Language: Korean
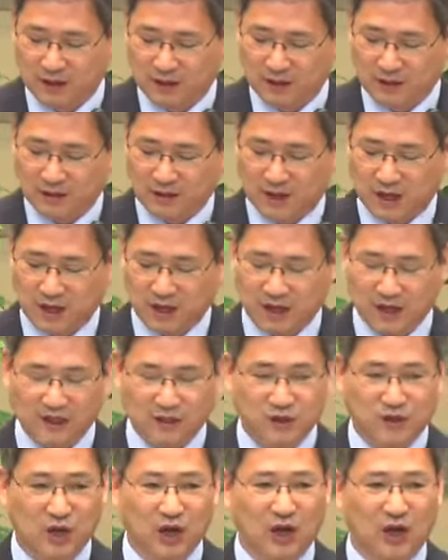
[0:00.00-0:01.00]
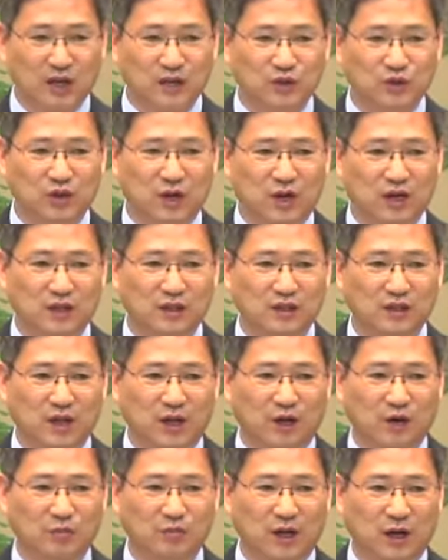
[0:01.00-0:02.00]
세계 최강인 줄 알았던
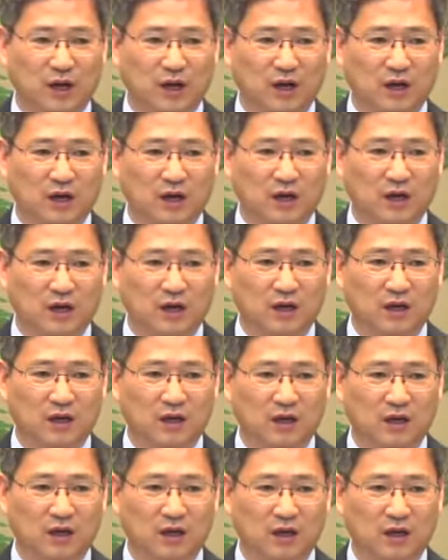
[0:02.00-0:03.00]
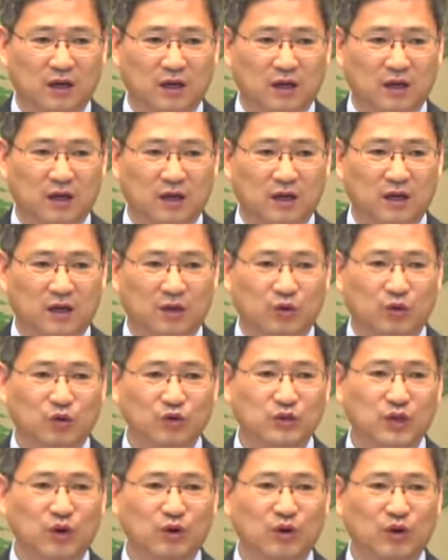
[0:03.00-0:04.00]
애굽 나라가
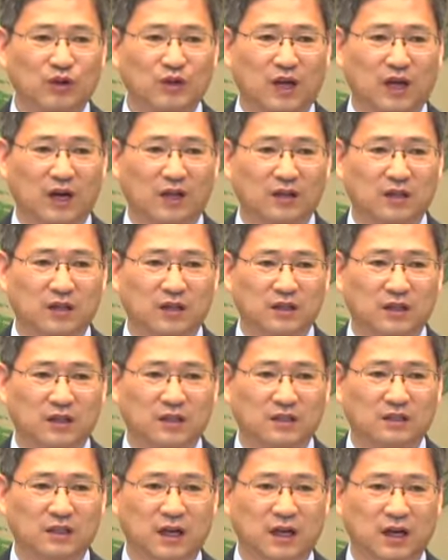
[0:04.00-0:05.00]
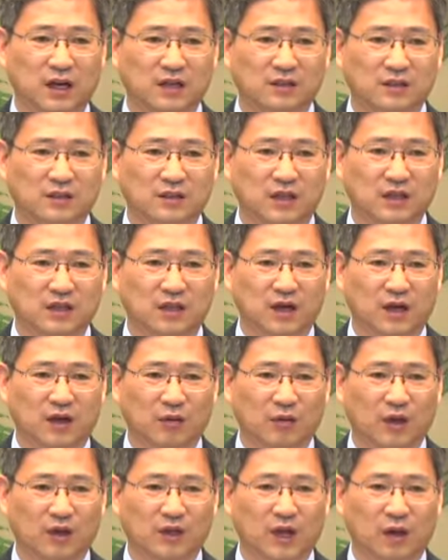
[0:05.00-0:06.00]
군사훈련도 안 했던 이스라엘에게 졌단다.
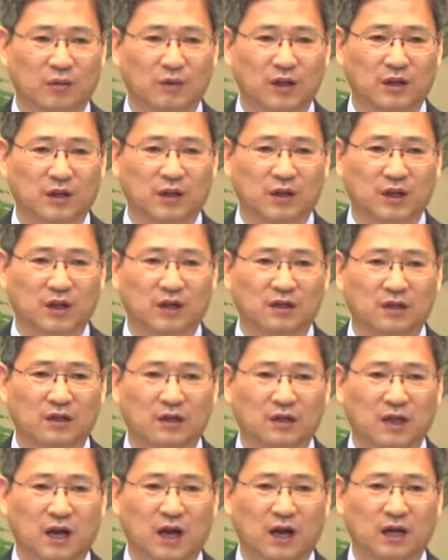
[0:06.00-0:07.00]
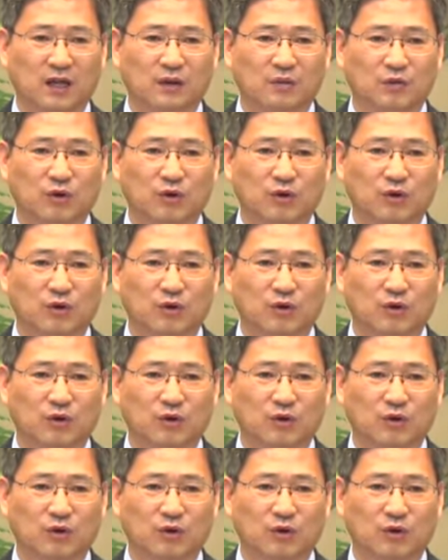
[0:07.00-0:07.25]
왜냐하면 그들은 하나님